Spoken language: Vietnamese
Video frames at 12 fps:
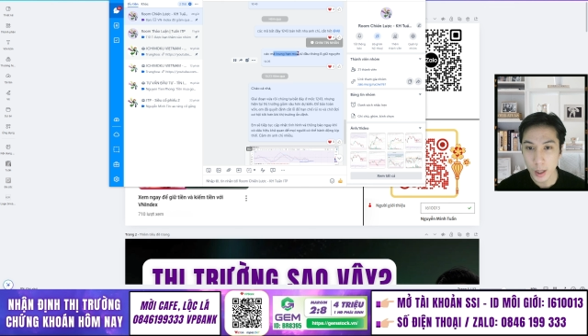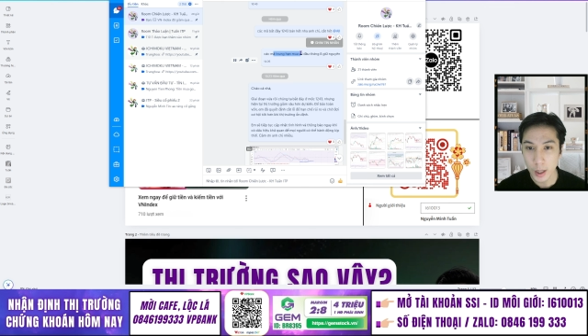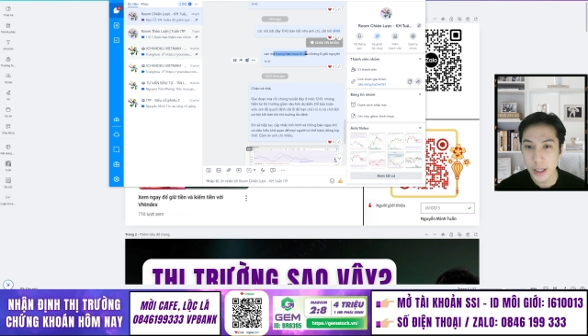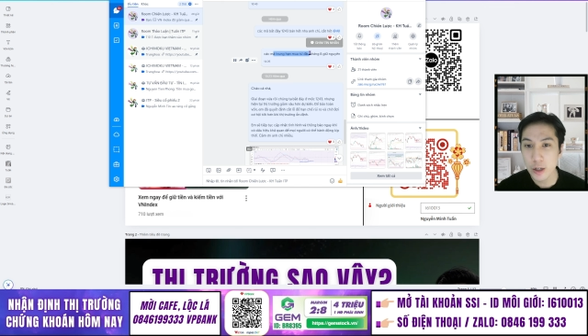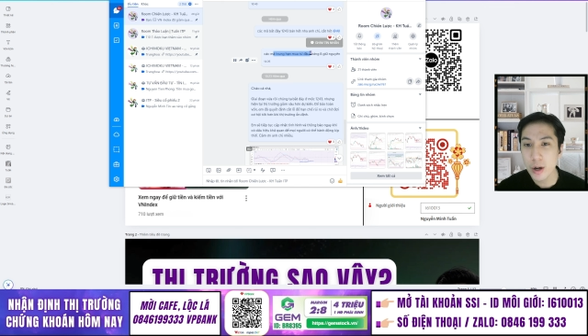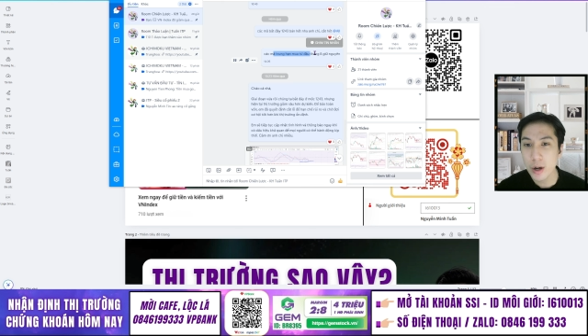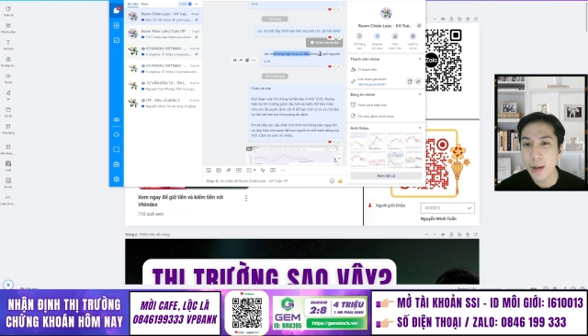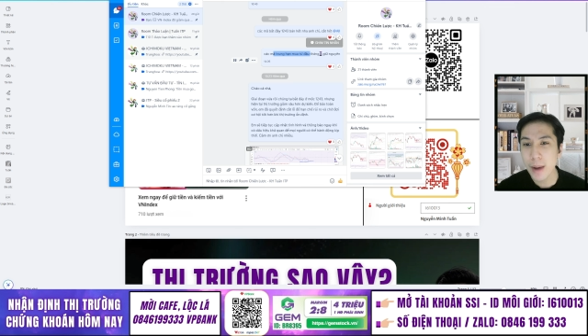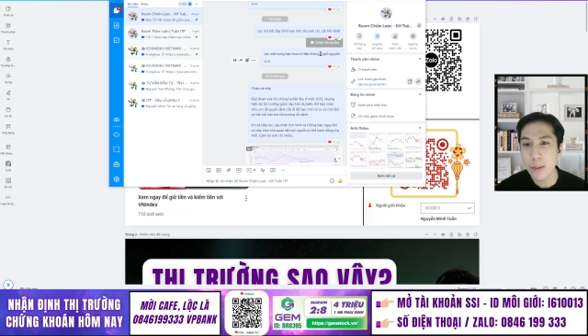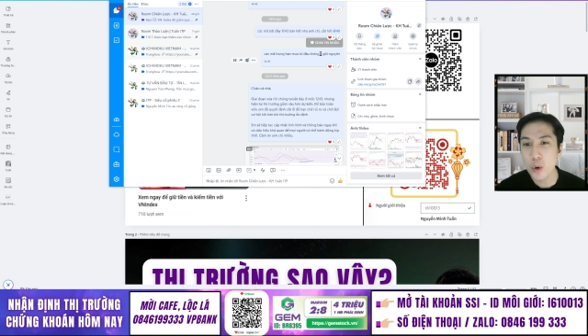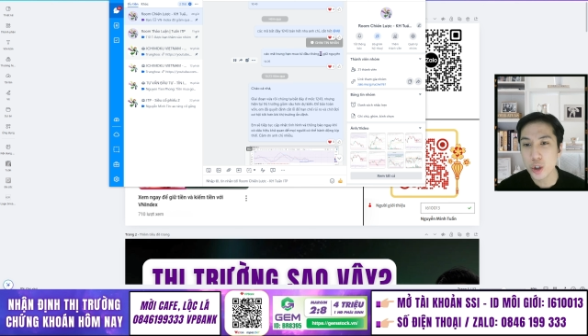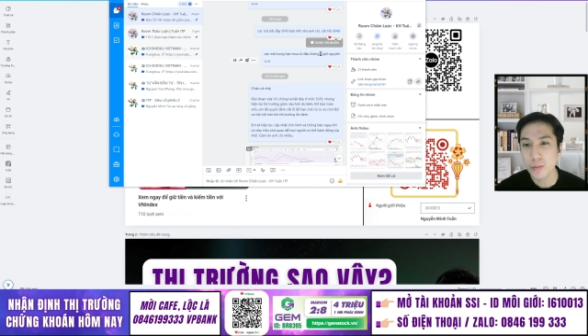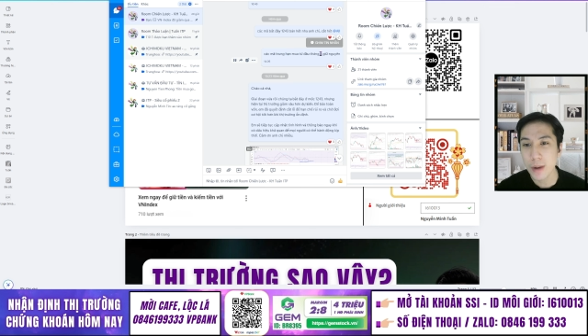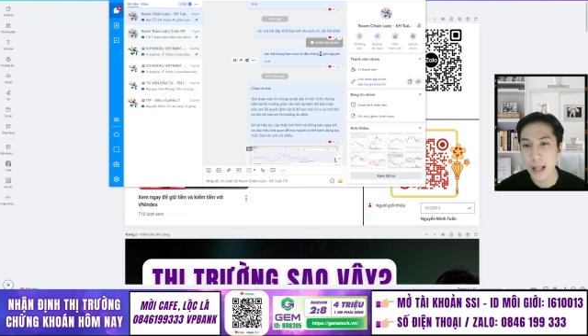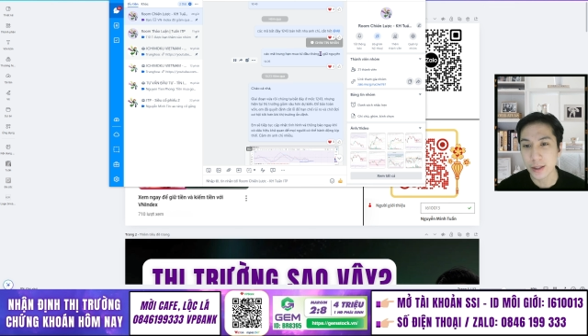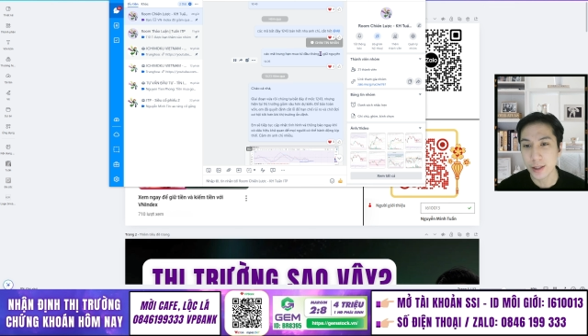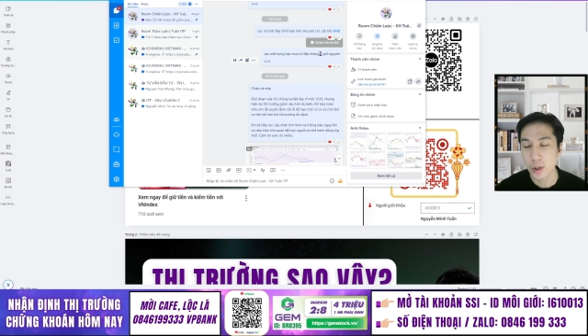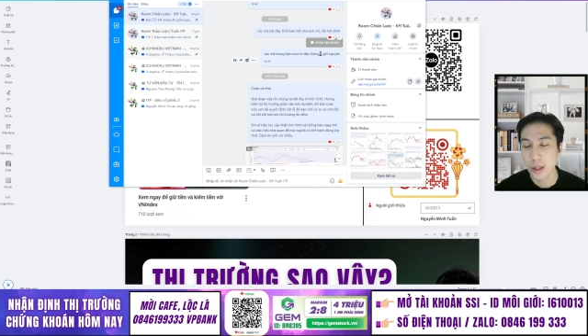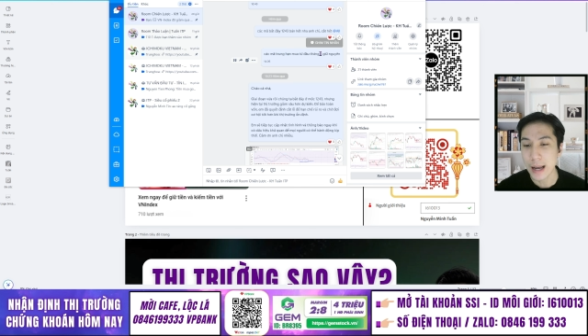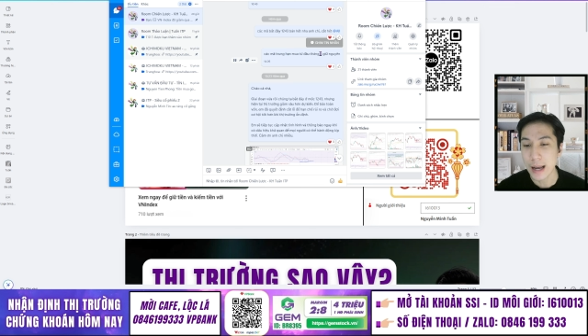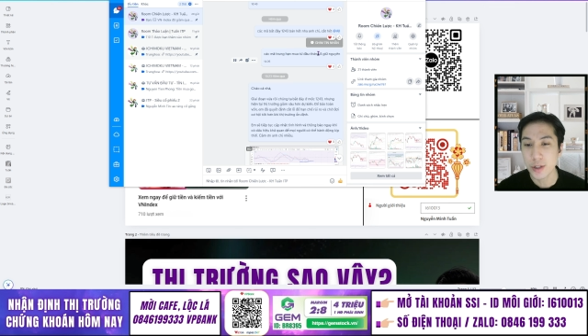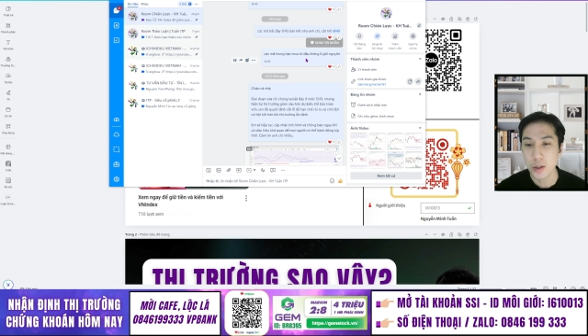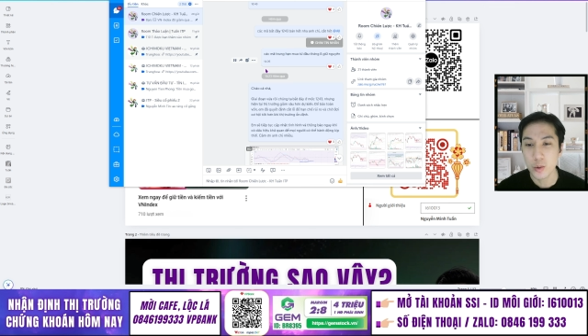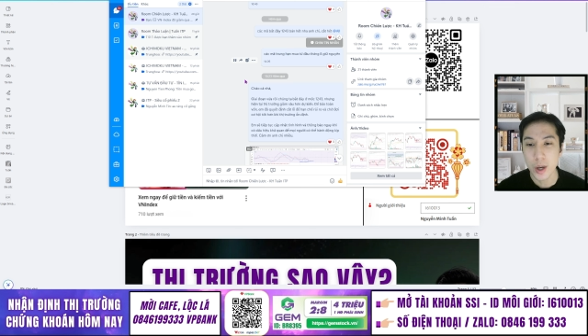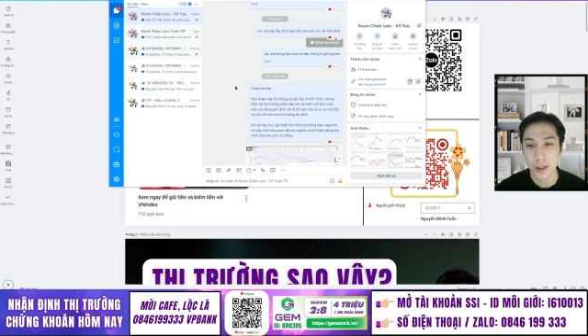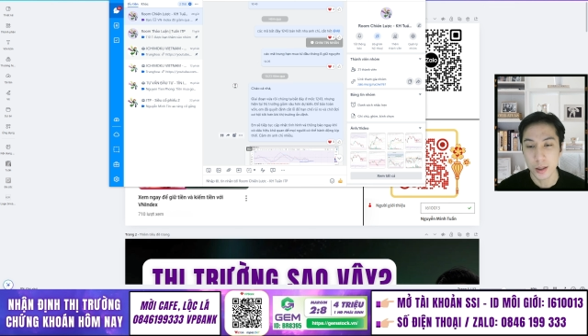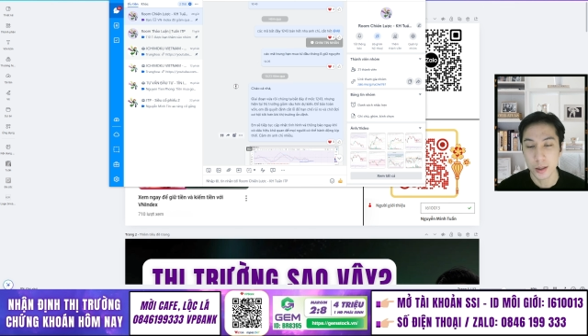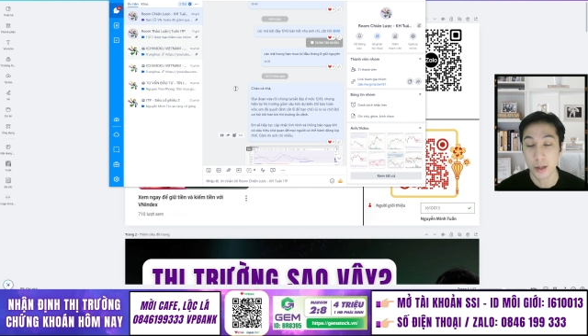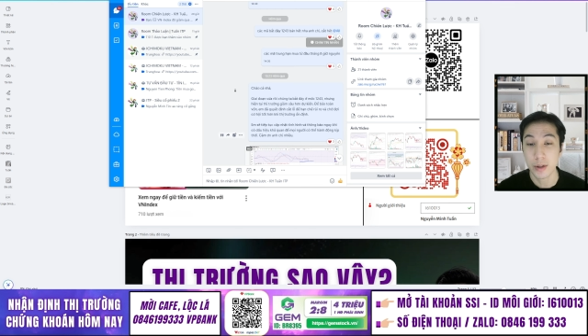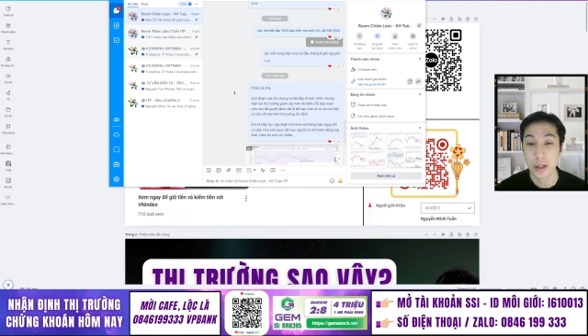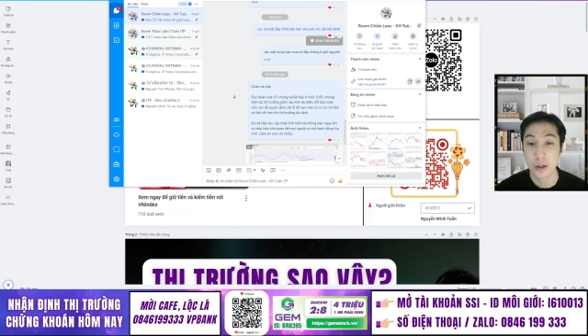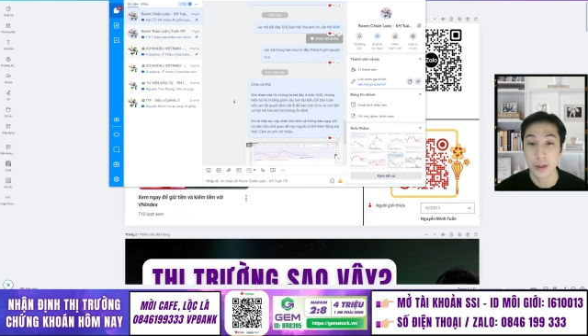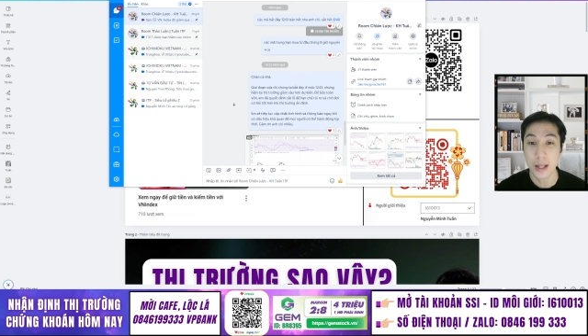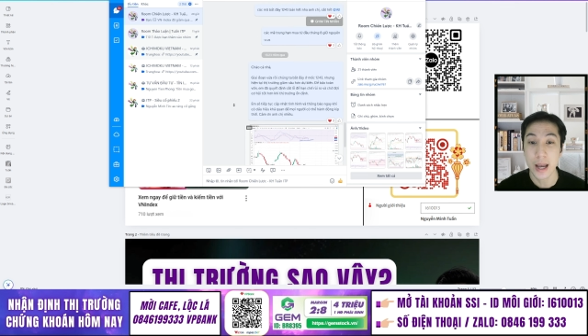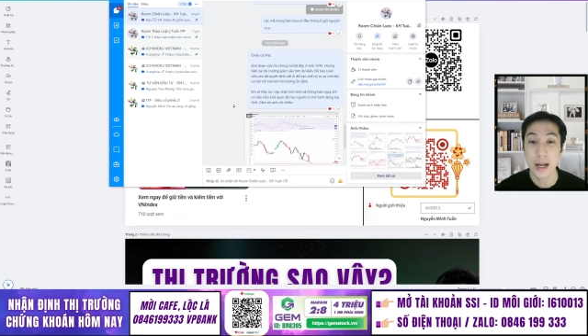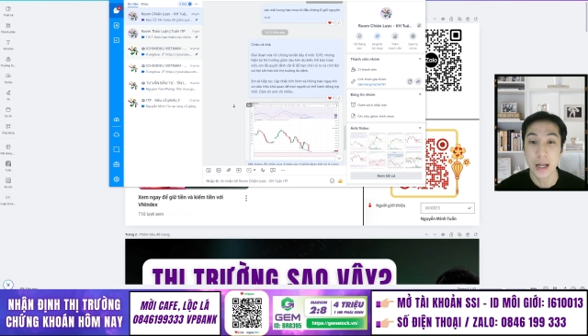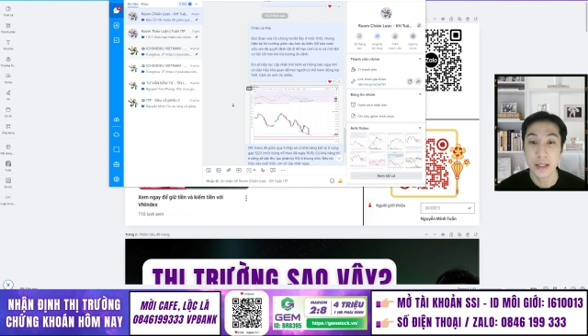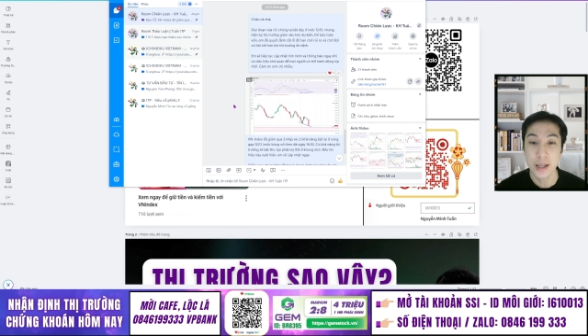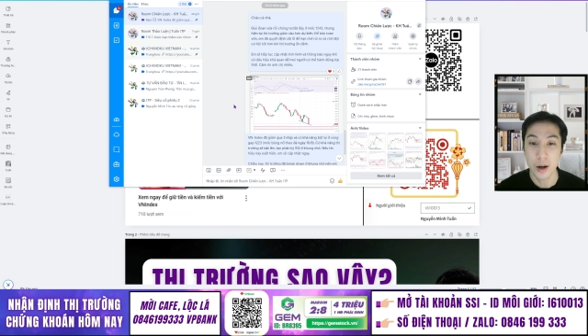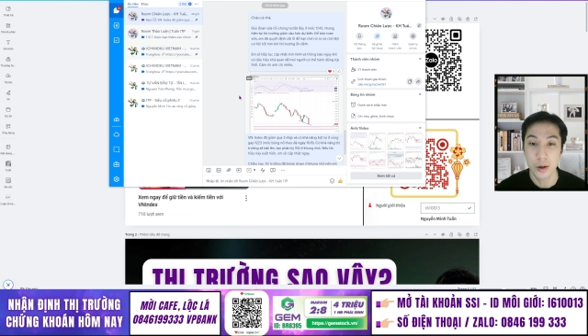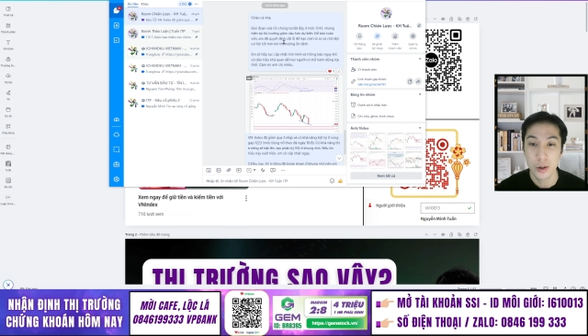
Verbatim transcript: chỉ có các mã mua trung hạn từ đầu tháng 8 giữ nguyên thôi, tại vì còn lãi khá nhiều.